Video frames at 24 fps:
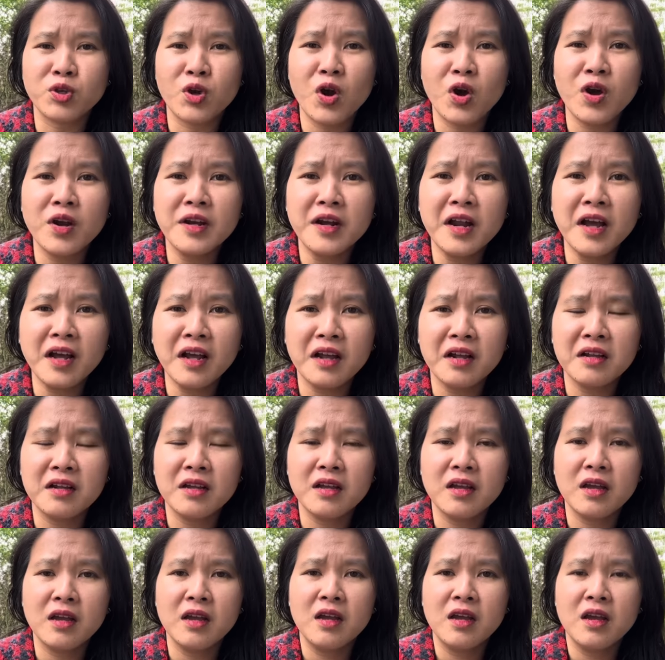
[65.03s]
chó Đức
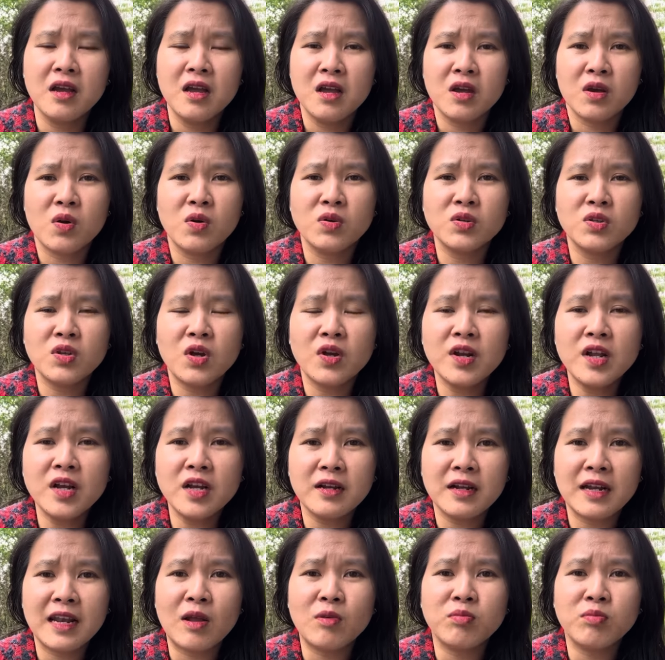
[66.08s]
con chó Đức
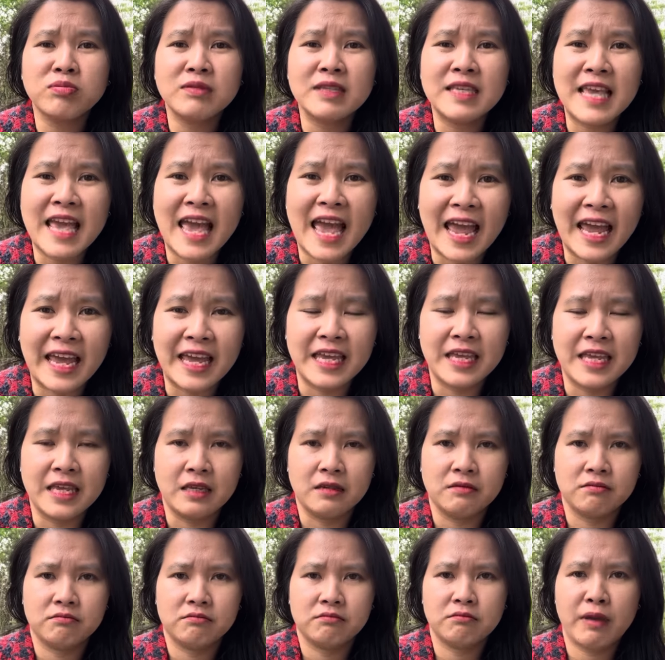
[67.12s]
lông dài
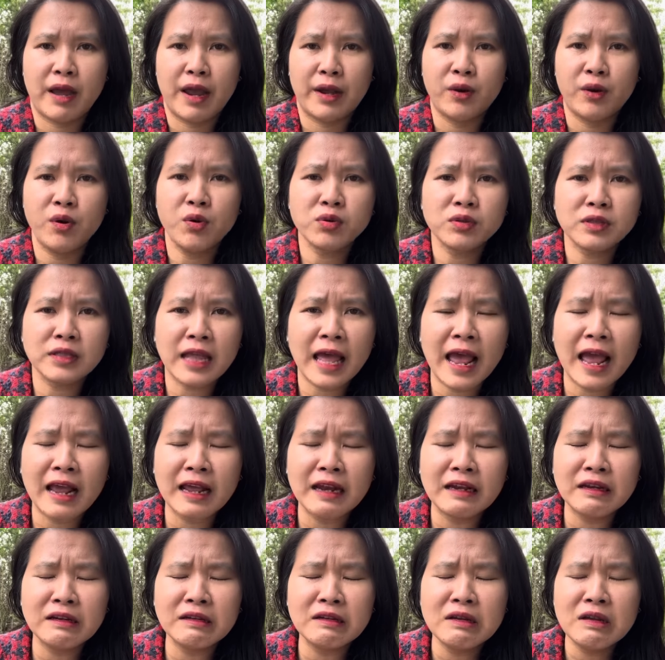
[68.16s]
mà nó ta
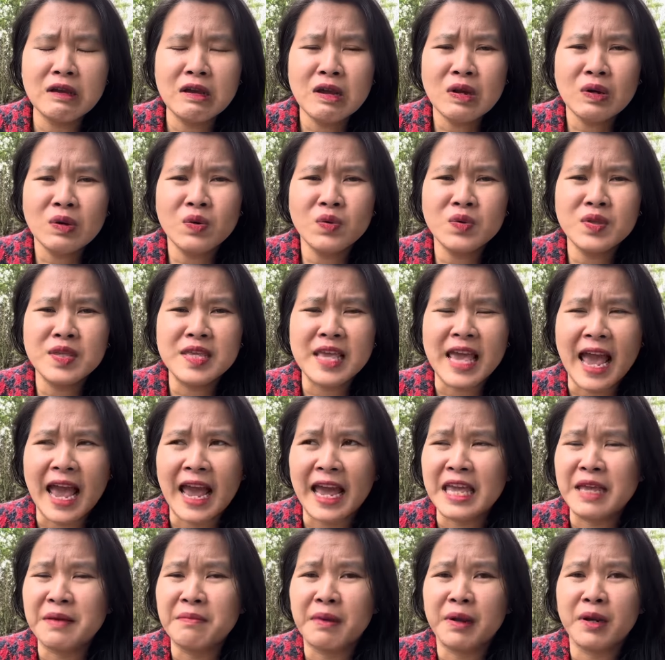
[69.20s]
nó nó
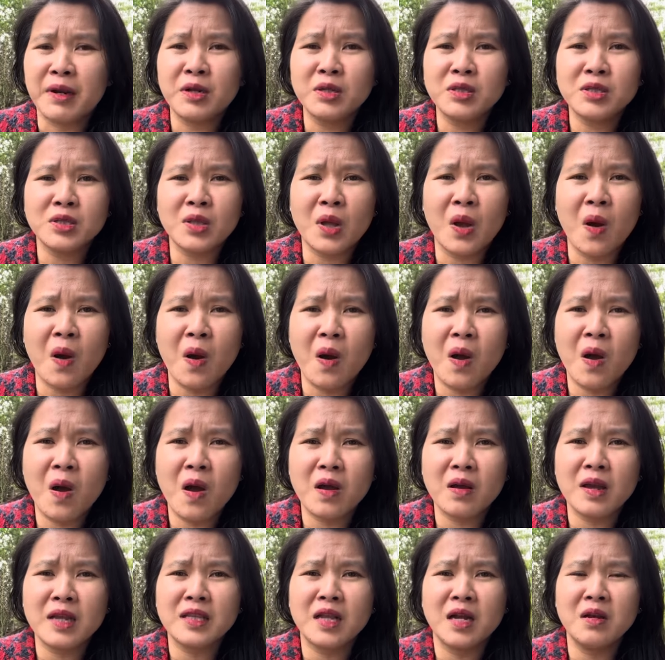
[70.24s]
dài mà nó to
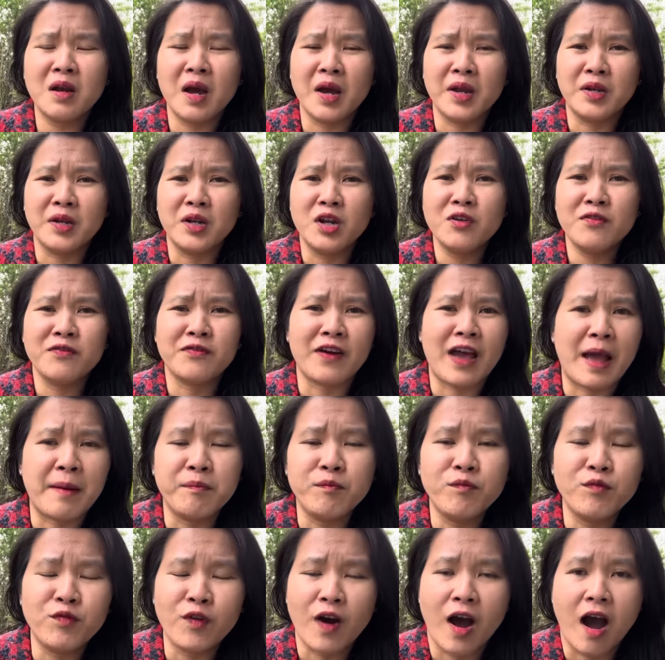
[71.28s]
cái thân hình nó
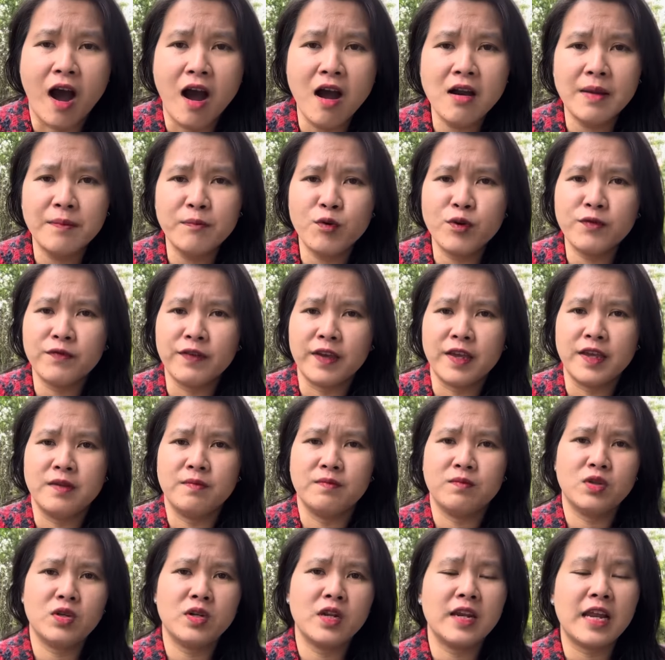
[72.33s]
vạm vỡ lắm quý vị
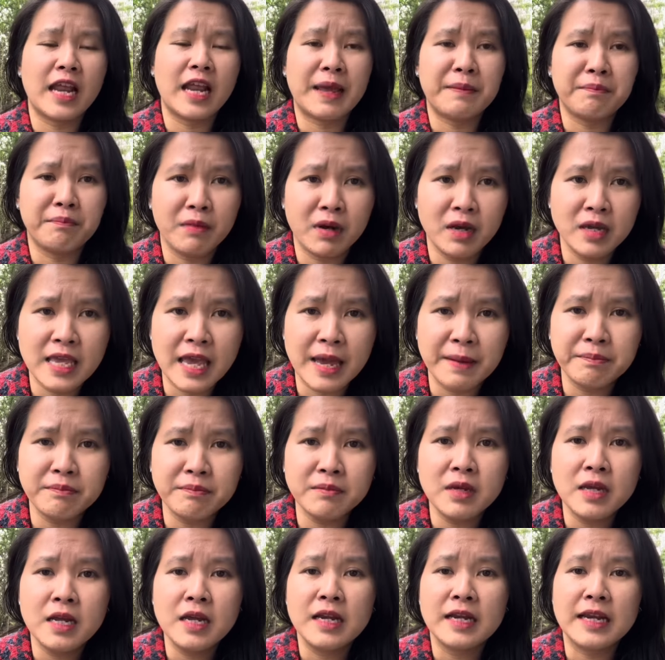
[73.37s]
cho nên em mới dám
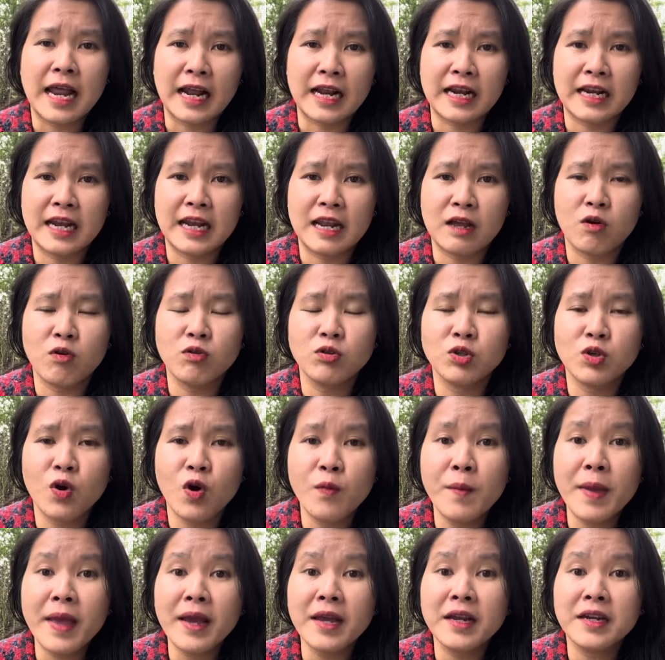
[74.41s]
đặt là con
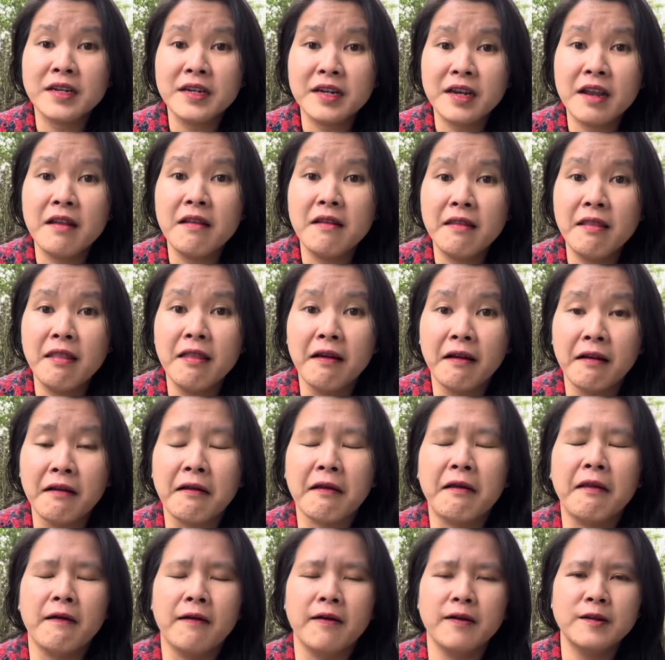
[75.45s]
chó rê lực
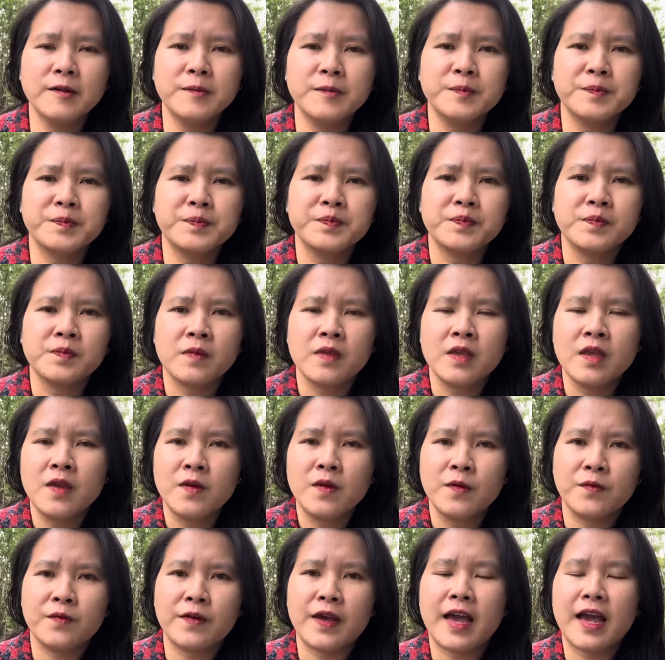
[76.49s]
lượng
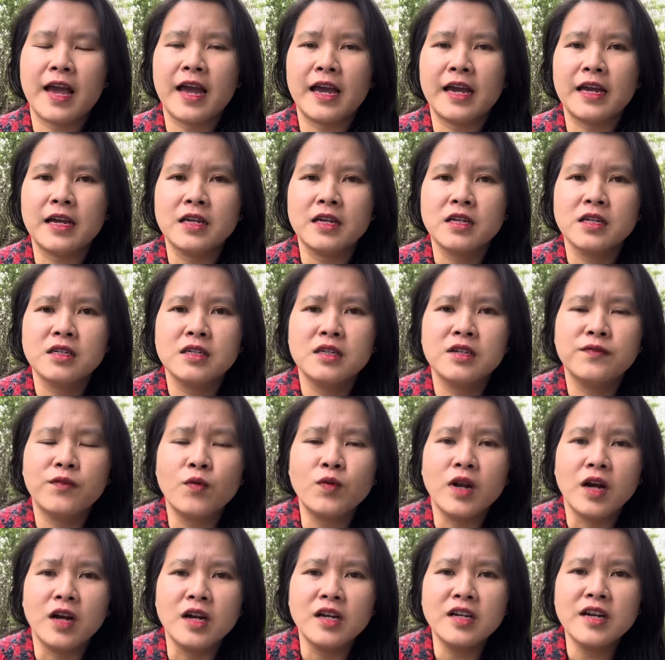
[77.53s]
và người phụ
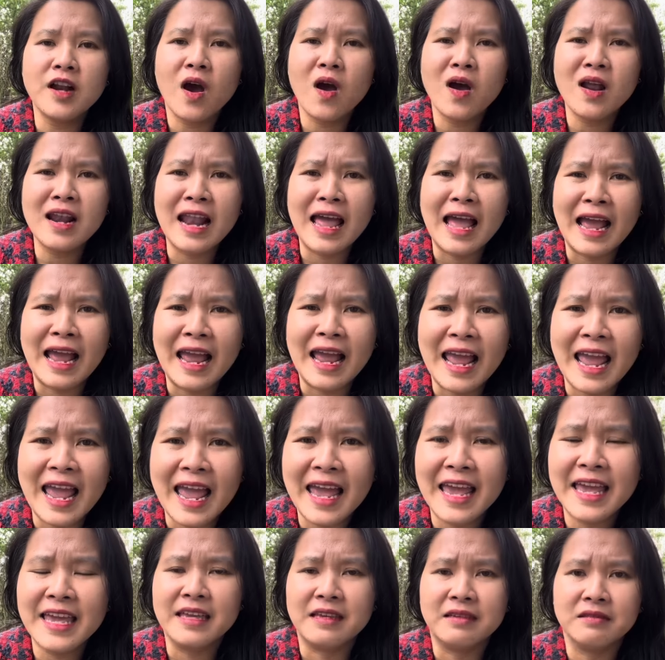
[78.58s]
nữ đó là
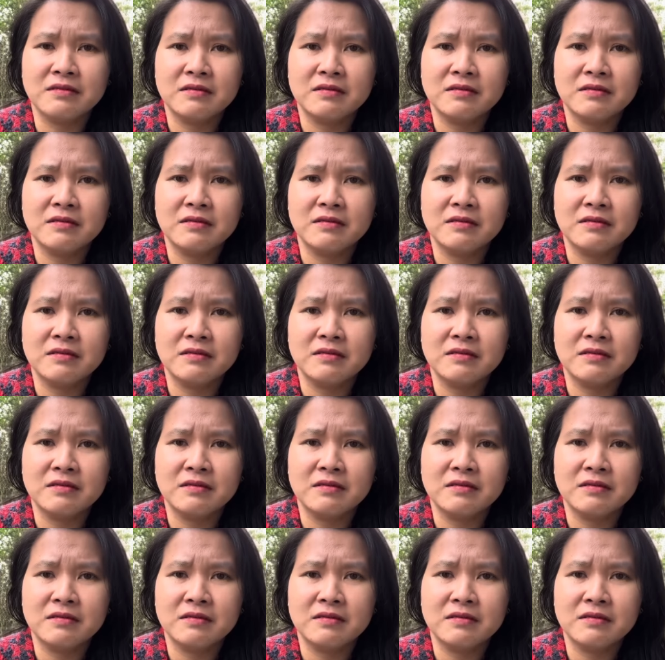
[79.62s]
ai